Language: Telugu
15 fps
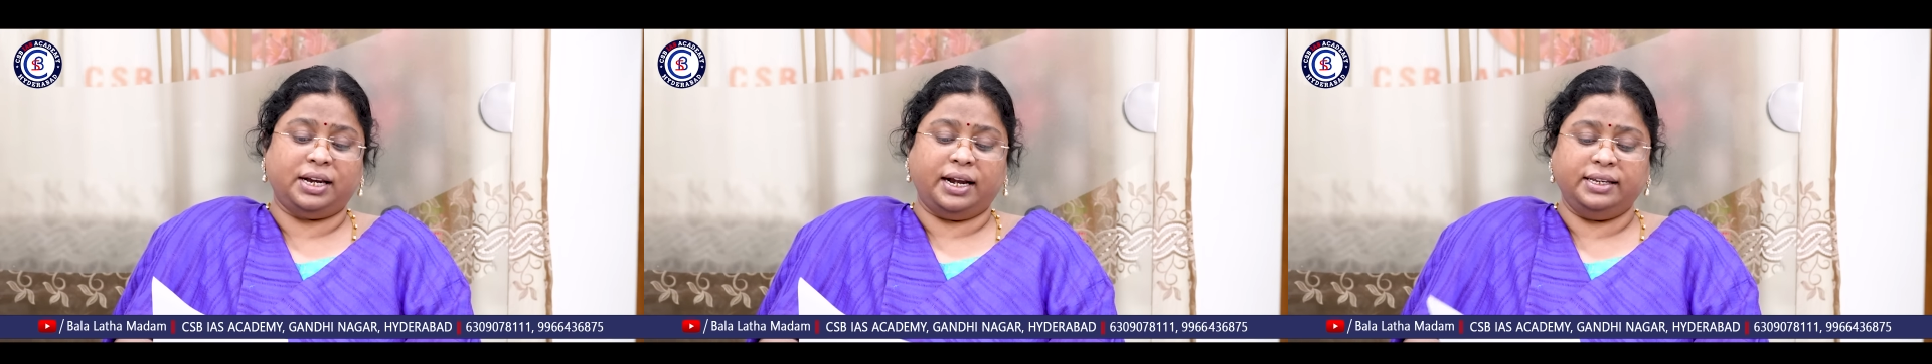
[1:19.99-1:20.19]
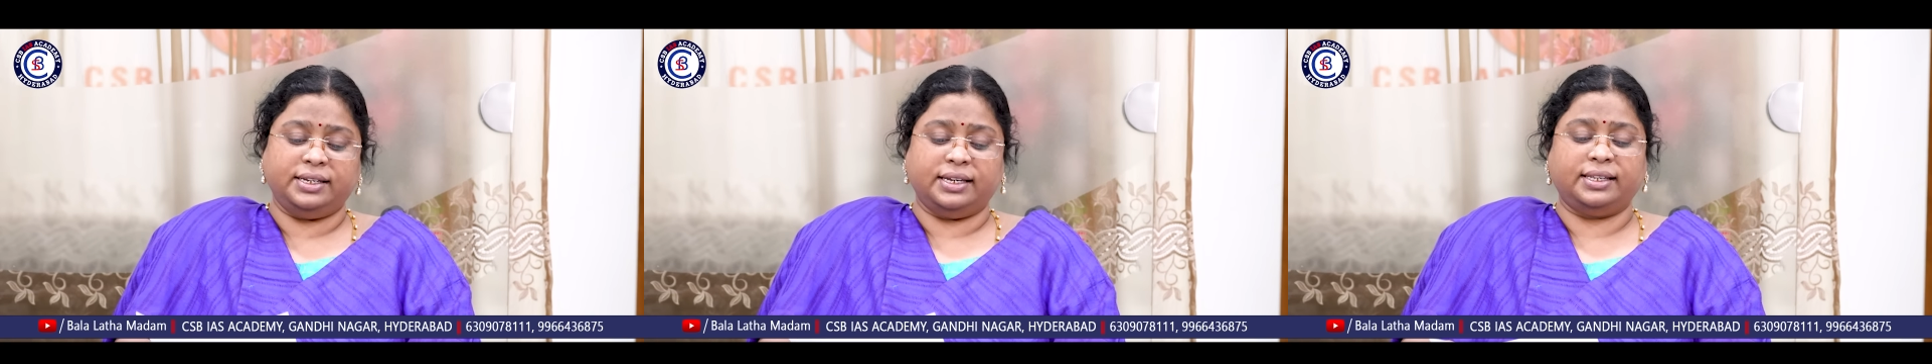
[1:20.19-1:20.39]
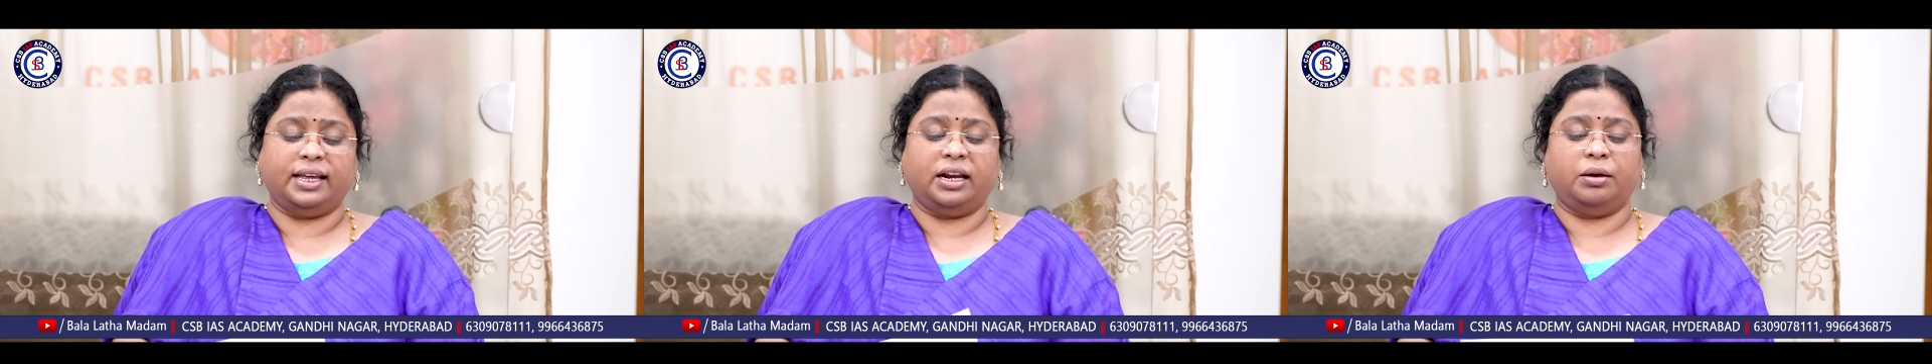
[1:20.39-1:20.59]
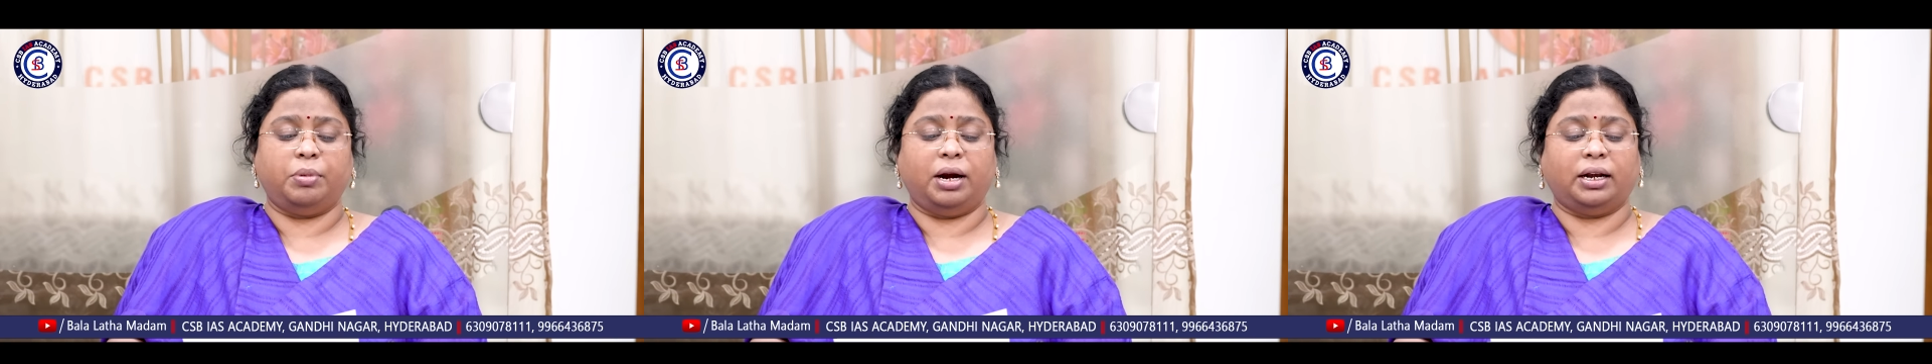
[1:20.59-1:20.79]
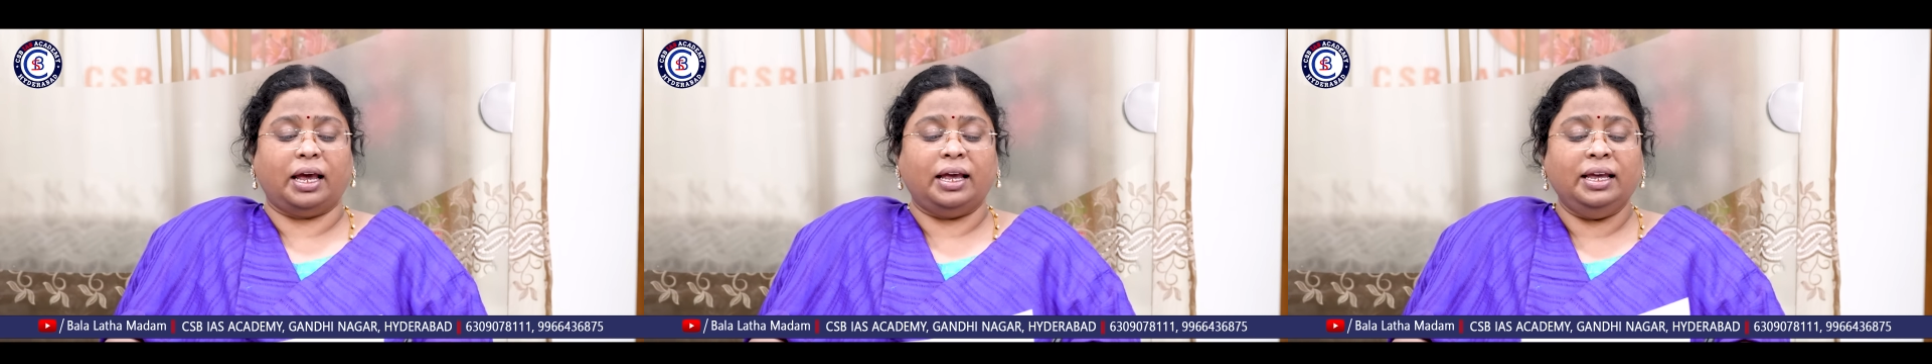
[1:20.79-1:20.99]
స్టడీ
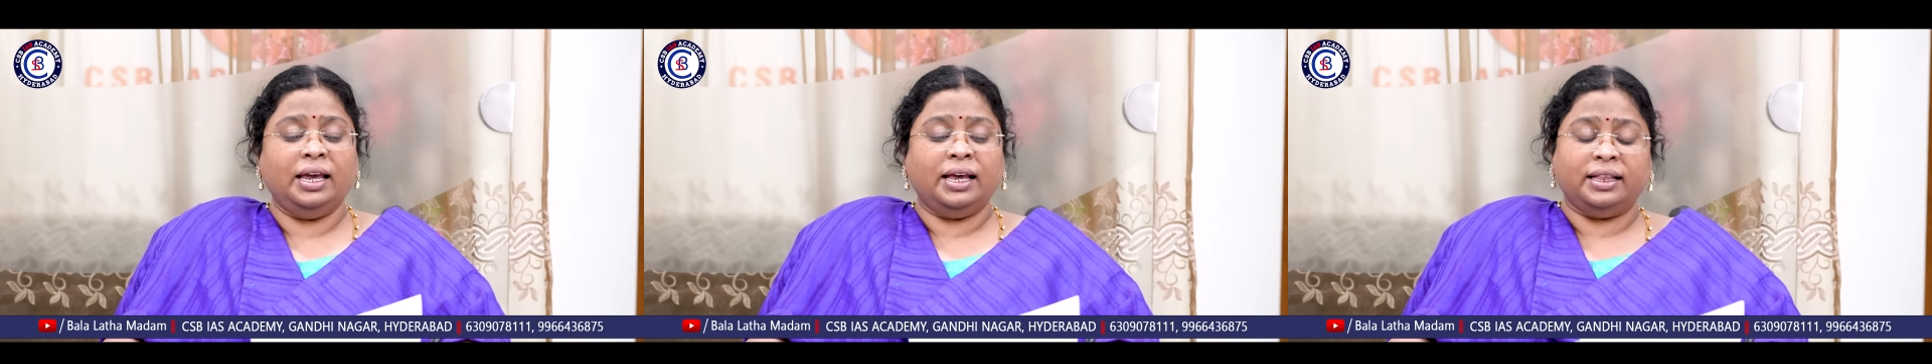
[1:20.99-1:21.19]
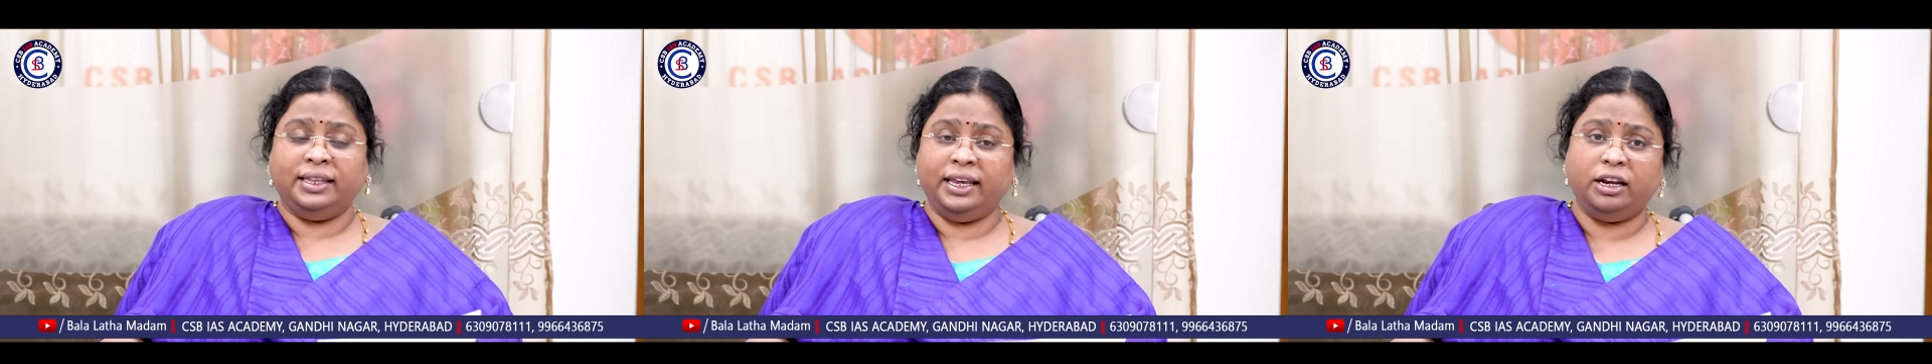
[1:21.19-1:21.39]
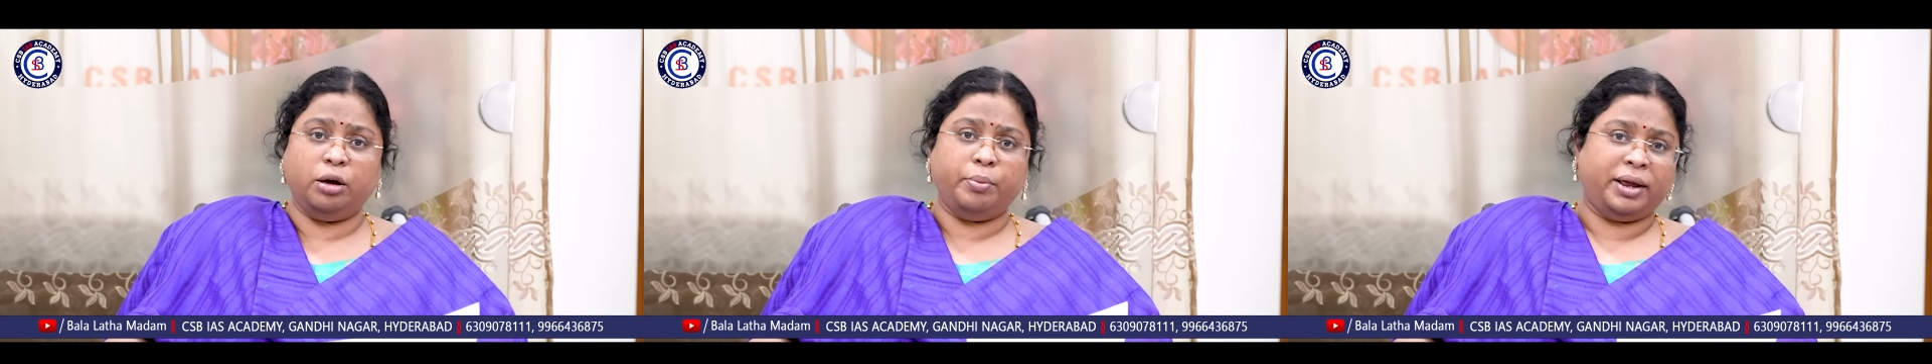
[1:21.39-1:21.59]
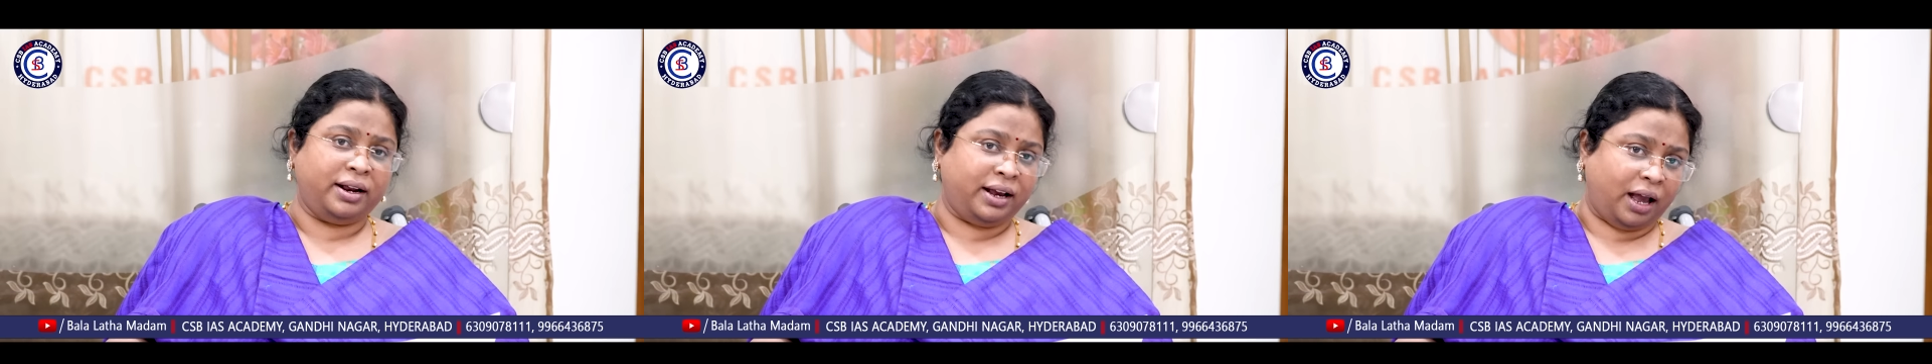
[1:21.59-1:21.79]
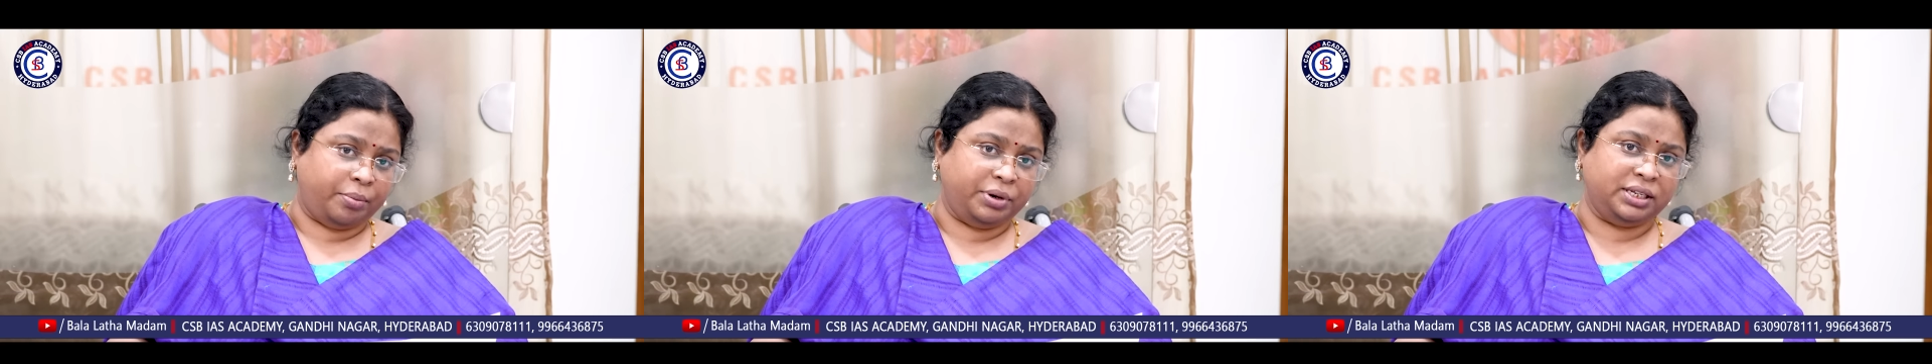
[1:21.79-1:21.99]
చేశారనమాట దీనిలో
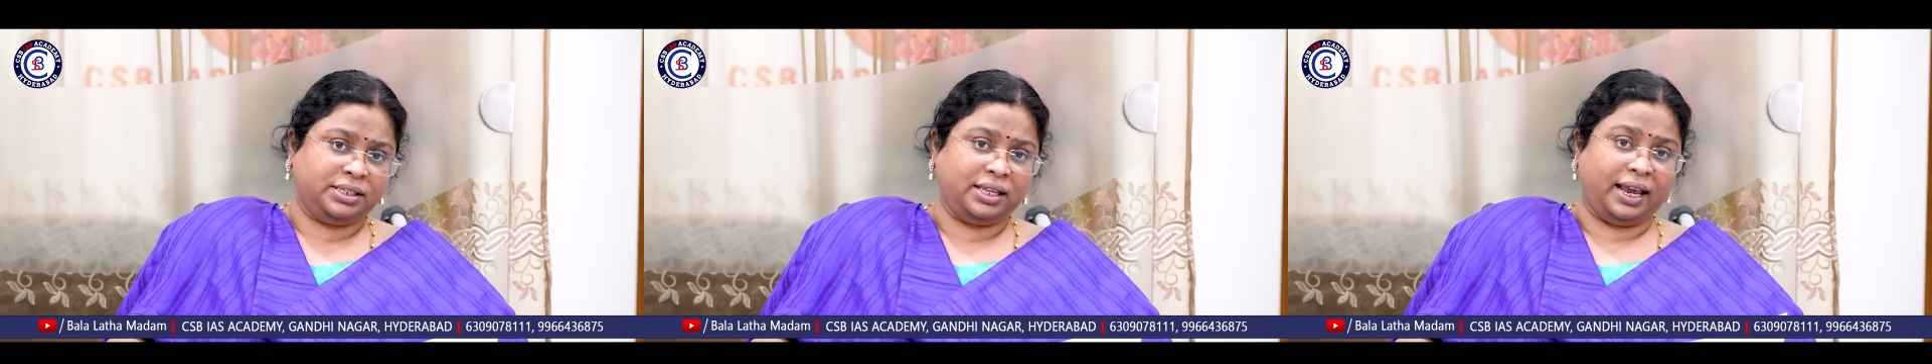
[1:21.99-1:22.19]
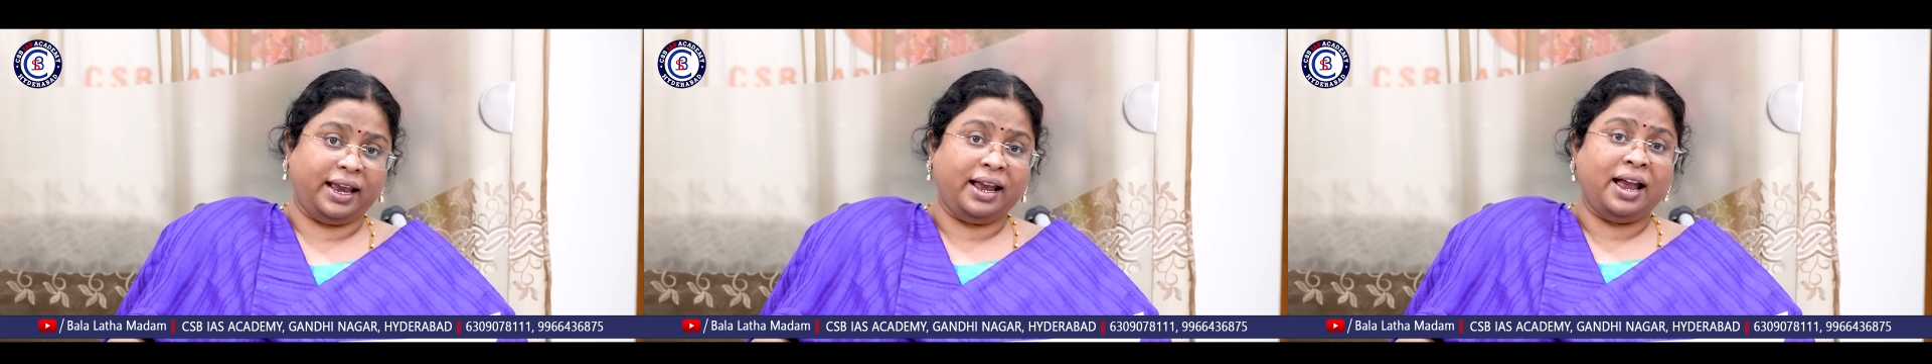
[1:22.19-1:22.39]
మనం గమనిస్తే